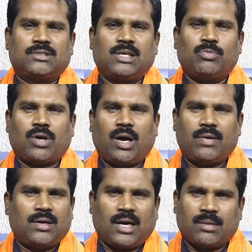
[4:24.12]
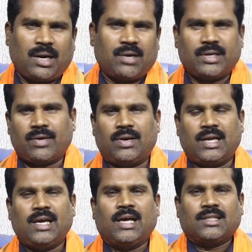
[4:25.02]
திமுகவில் நடமான
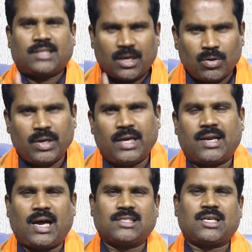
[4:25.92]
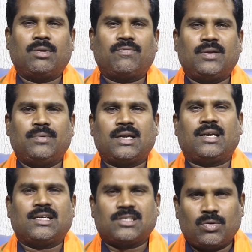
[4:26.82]
வைக்கவில்லை தன்னுடைய ராஜ்கமல் ஃபிலிம்
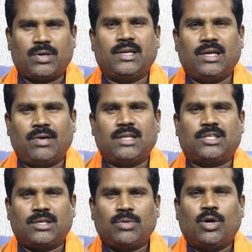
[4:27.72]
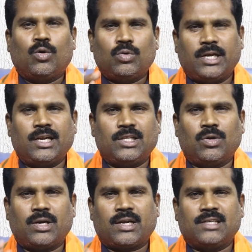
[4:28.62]
இன்டர்நேஷனலோட நிறுவனத்தையும்
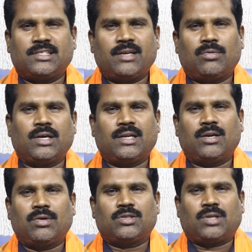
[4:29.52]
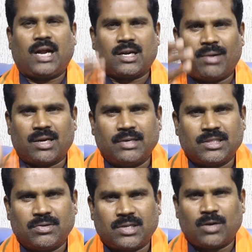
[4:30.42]
உதயநிதியோட ரெட்ஜைனுடைய நிறுவனத்தில் அடமானம்
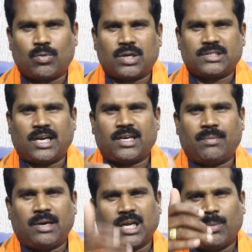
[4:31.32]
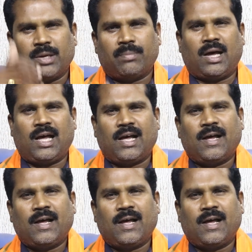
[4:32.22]
வைத்து விட்டார் குற்றச்சாட்டை மறுக்க முடியுமா